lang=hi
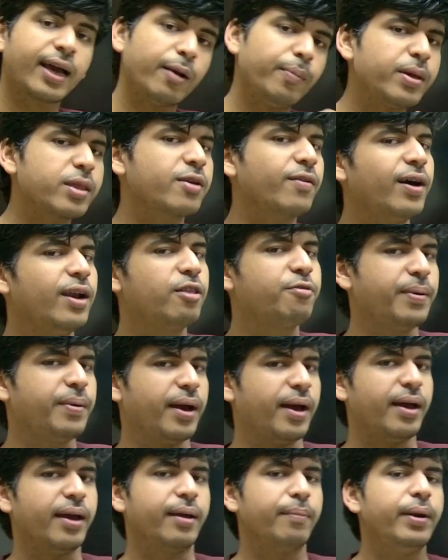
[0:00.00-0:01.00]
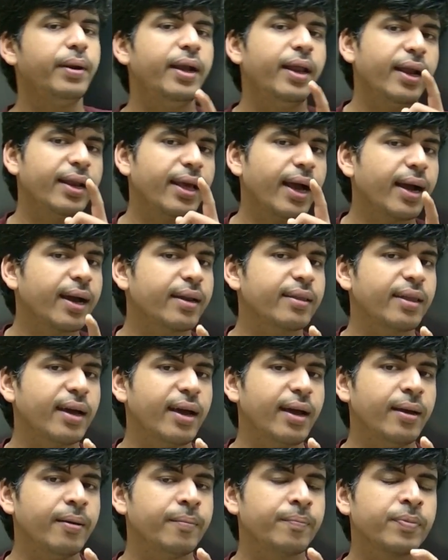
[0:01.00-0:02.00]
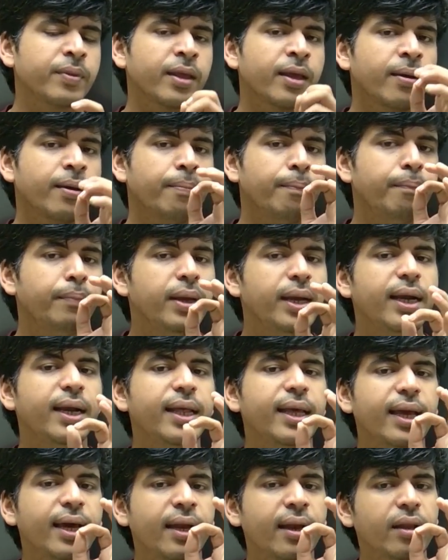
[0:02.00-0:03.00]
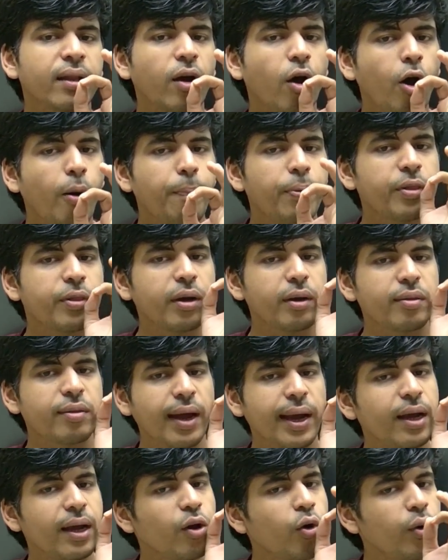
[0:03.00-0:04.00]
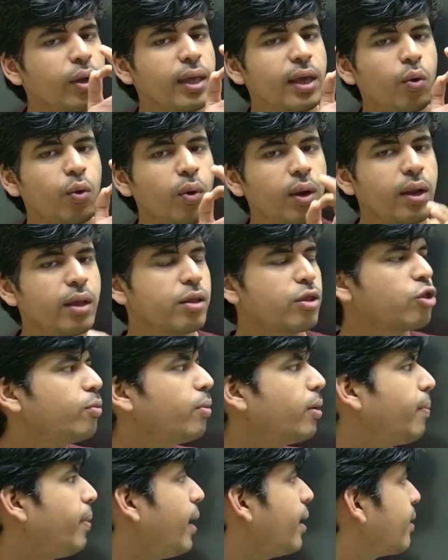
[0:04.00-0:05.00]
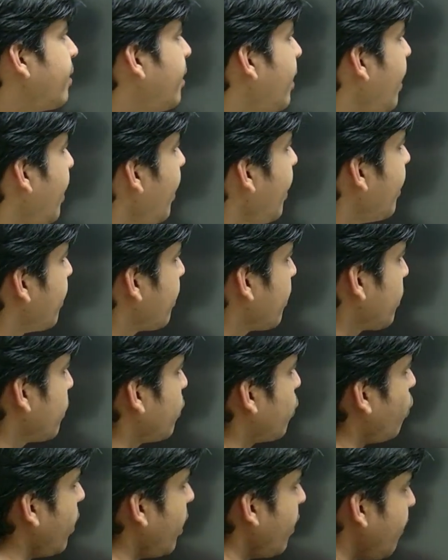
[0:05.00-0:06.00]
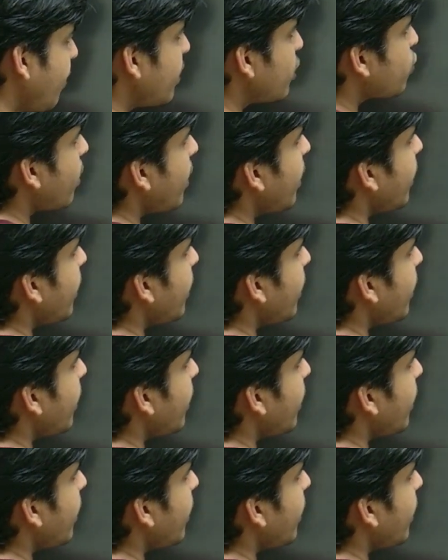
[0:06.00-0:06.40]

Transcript: भी सवाल इस पे आया है मीडियन क्या करता है मीडियन ऑपोजिट साइड को इक्वल हिस्सों में बांटता है तो इवेंचुअली